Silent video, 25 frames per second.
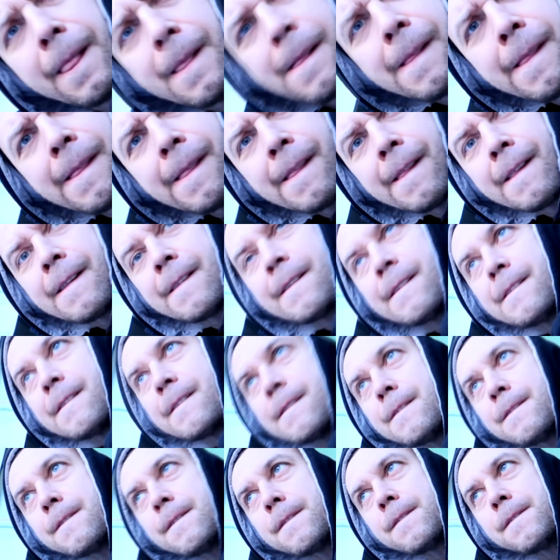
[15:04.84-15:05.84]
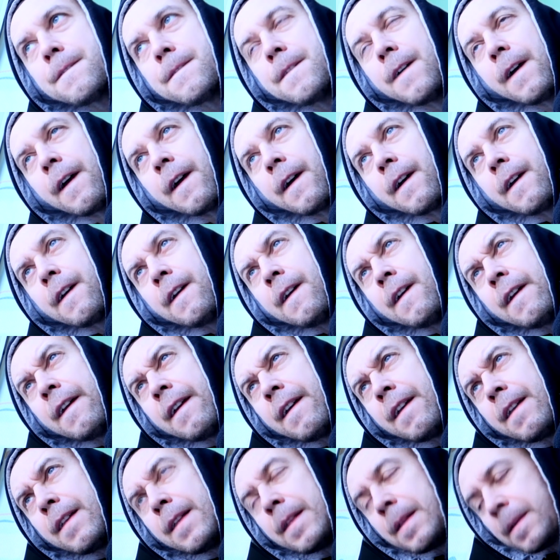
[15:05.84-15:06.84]
лет 10-15, надо ага.
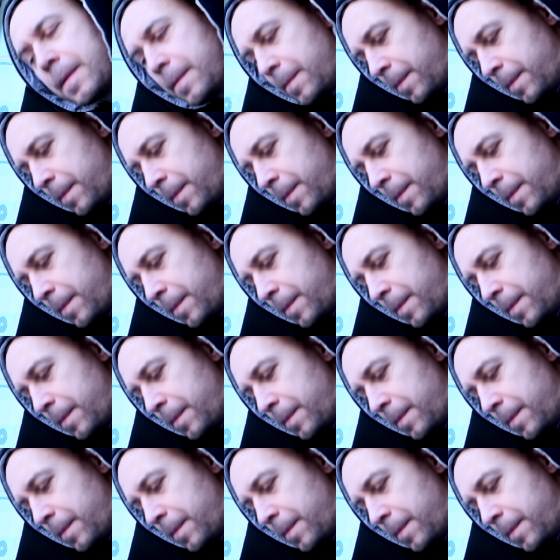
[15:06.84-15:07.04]
поговорить о